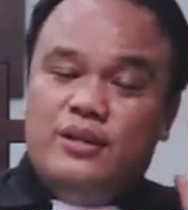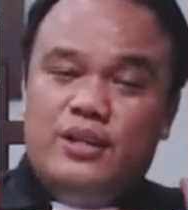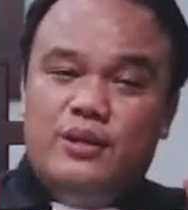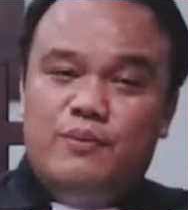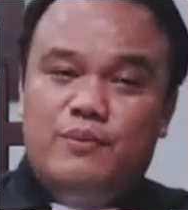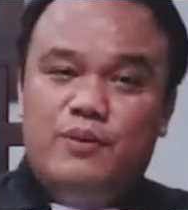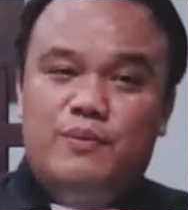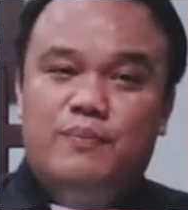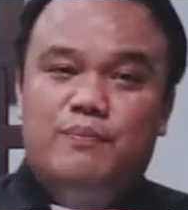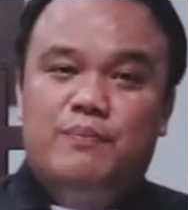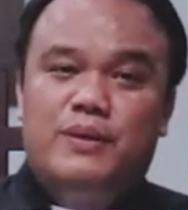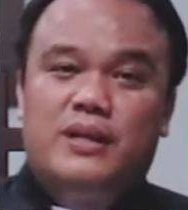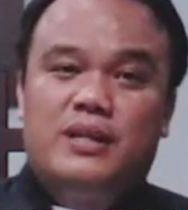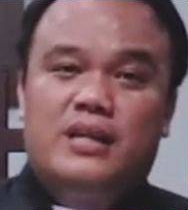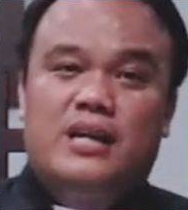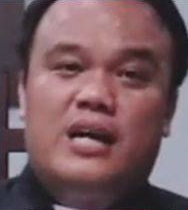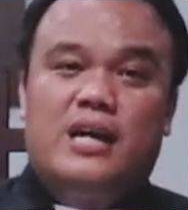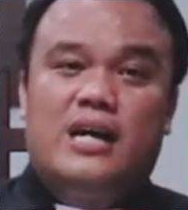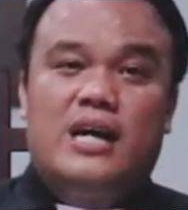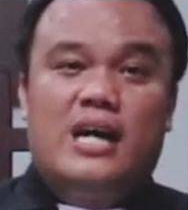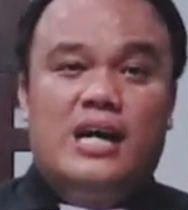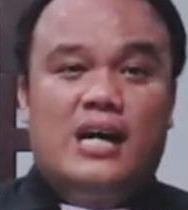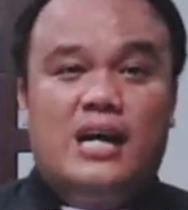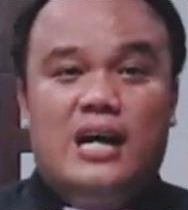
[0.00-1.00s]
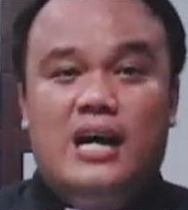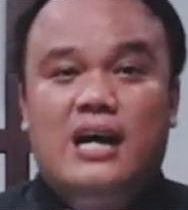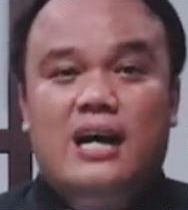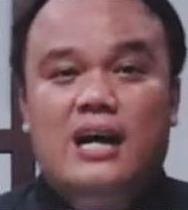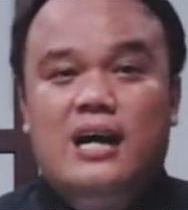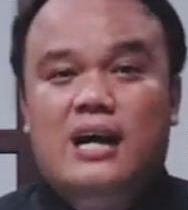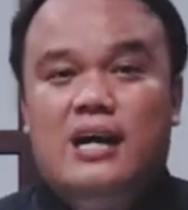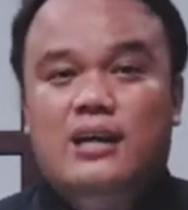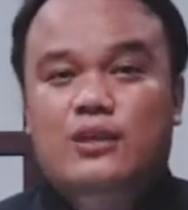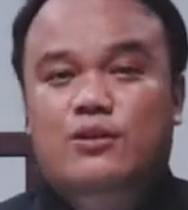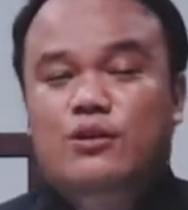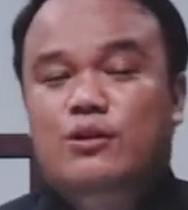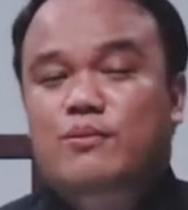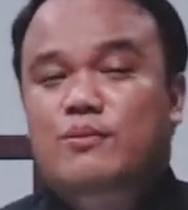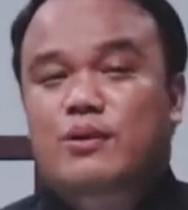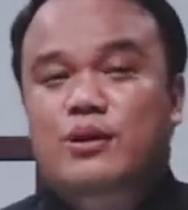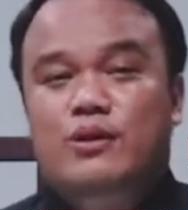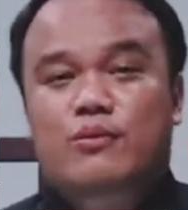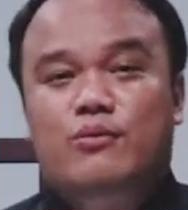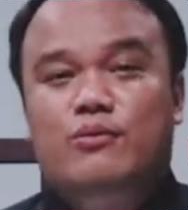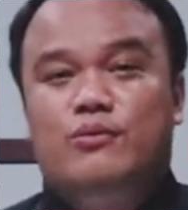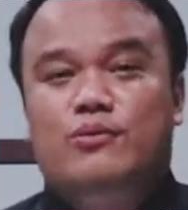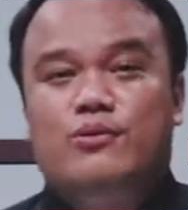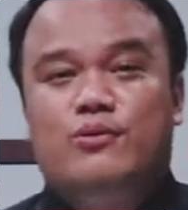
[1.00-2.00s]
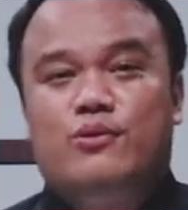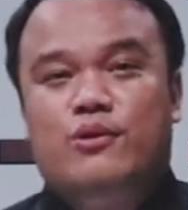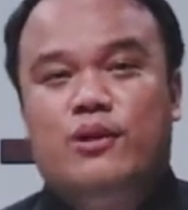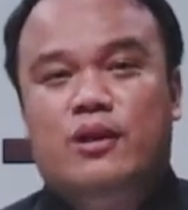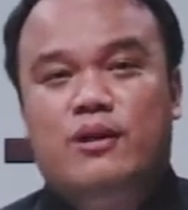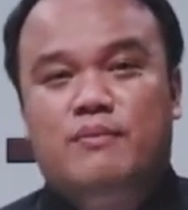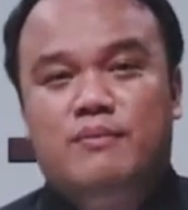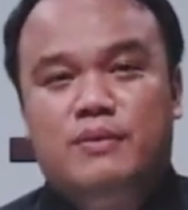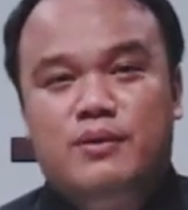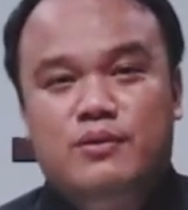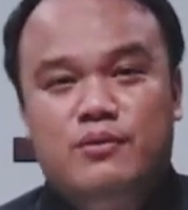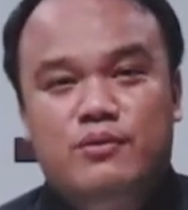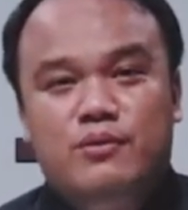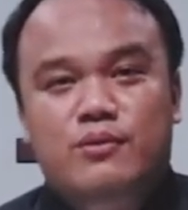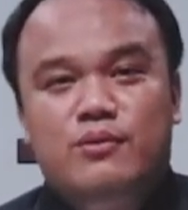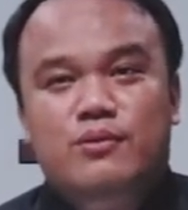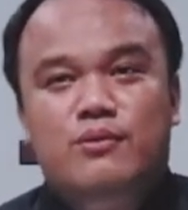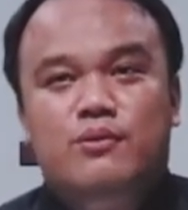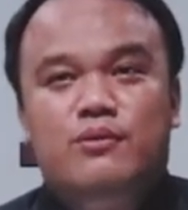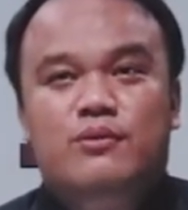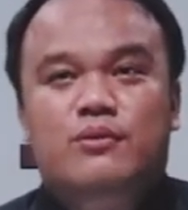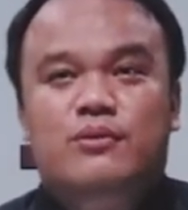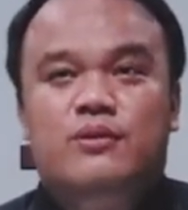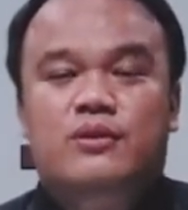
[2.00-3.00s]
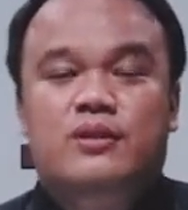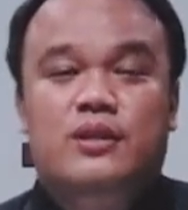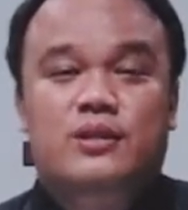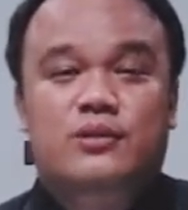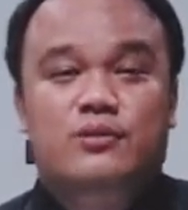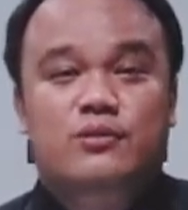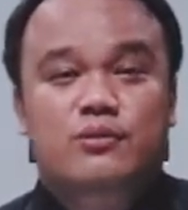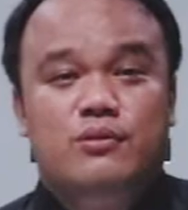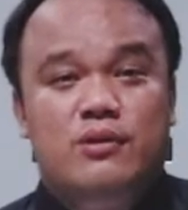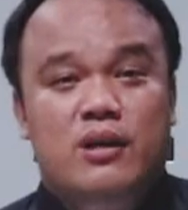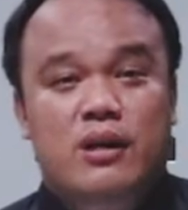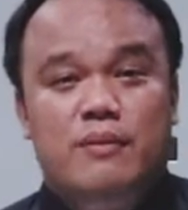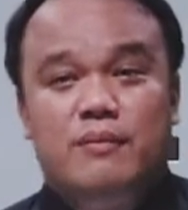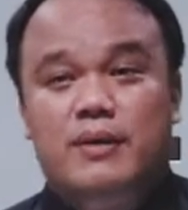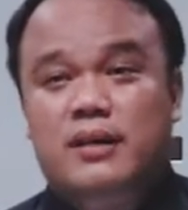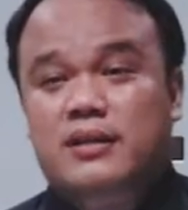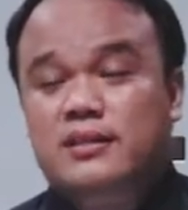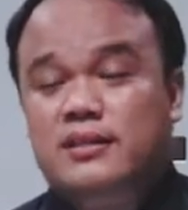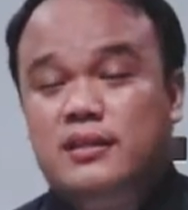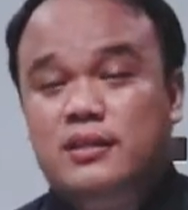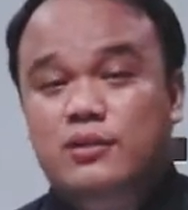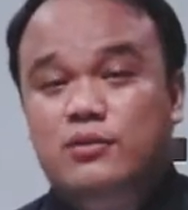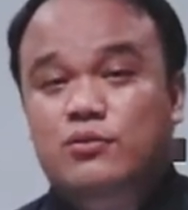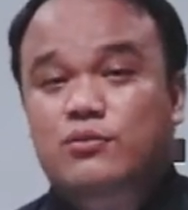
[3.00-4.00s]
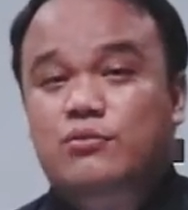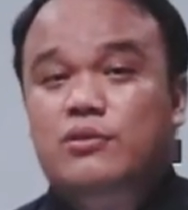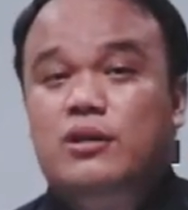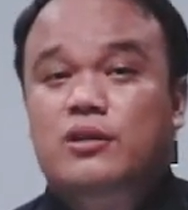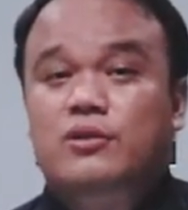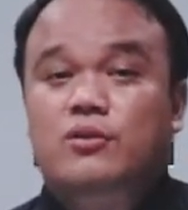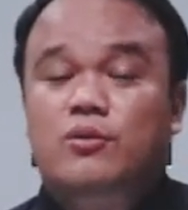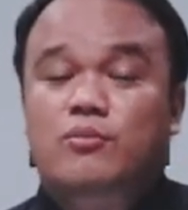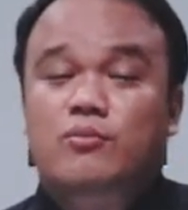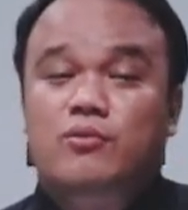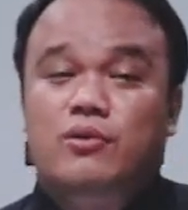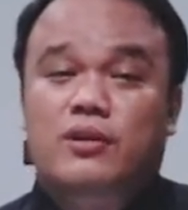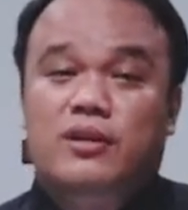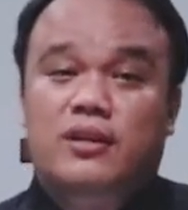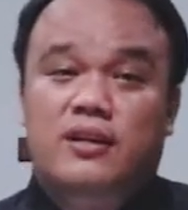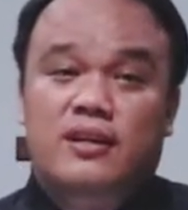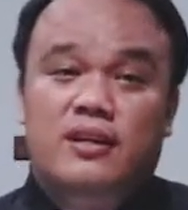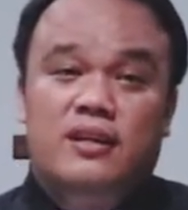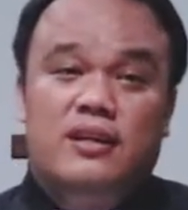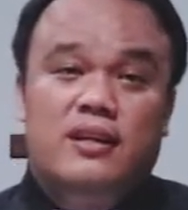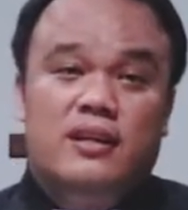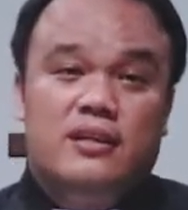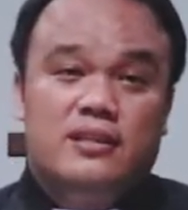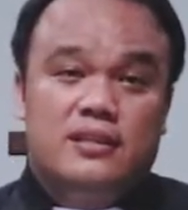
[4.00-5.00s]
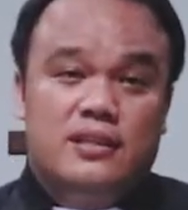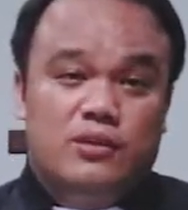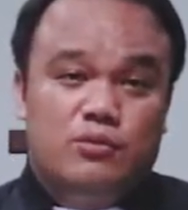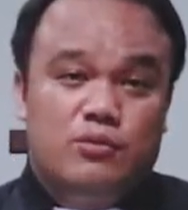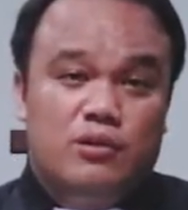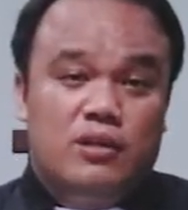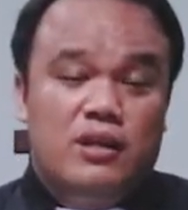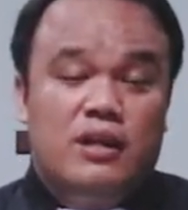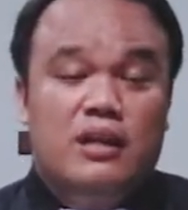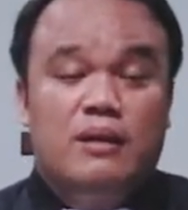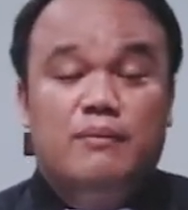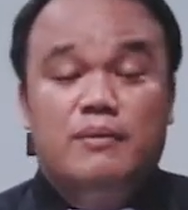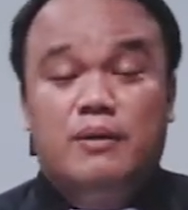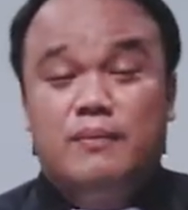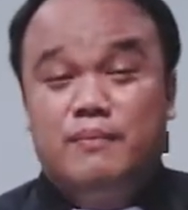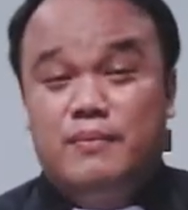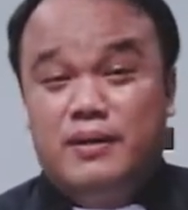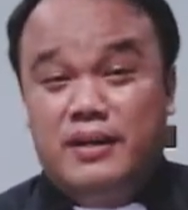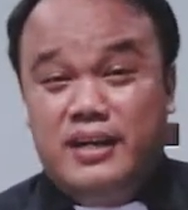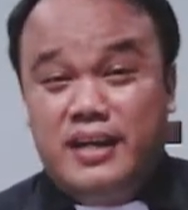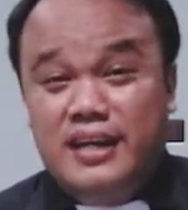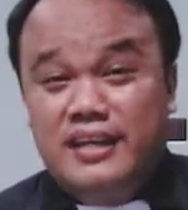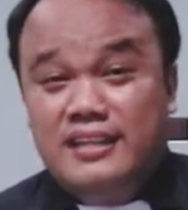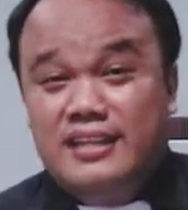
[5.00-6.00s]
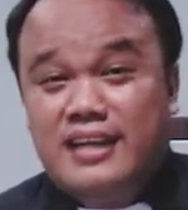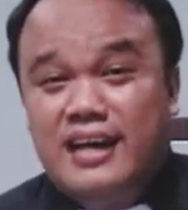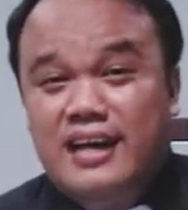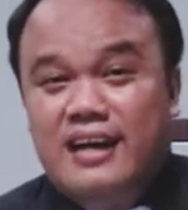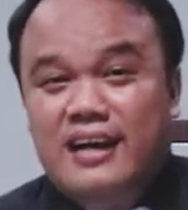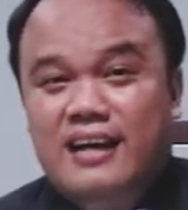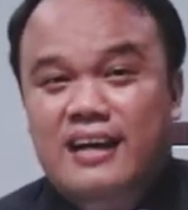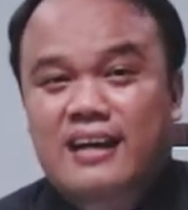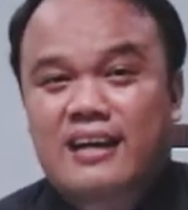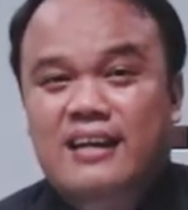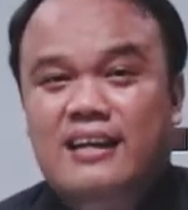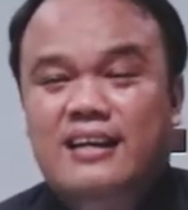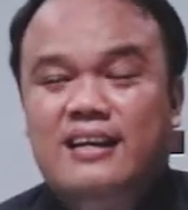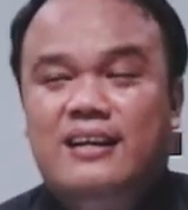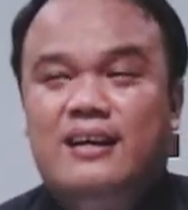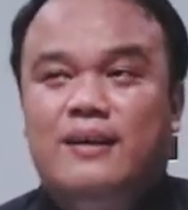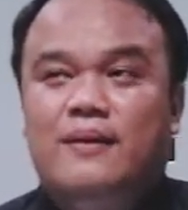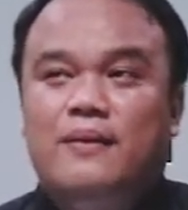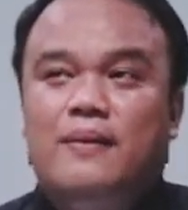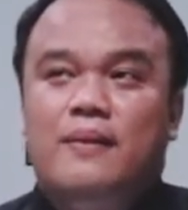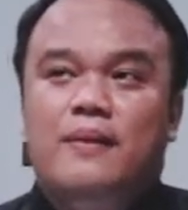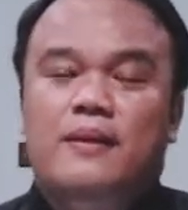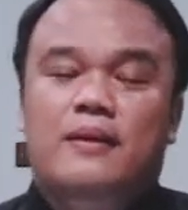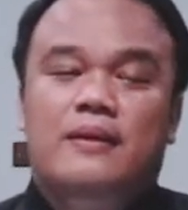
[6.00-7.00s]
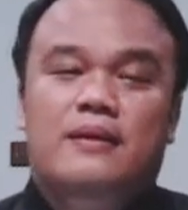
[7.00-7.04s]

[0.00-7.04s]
dipimpin kakak-kakak atau bang guru sekolah minggu dan juga mang sintua atau mungkin inang sintua dan amang pendeta. Nah,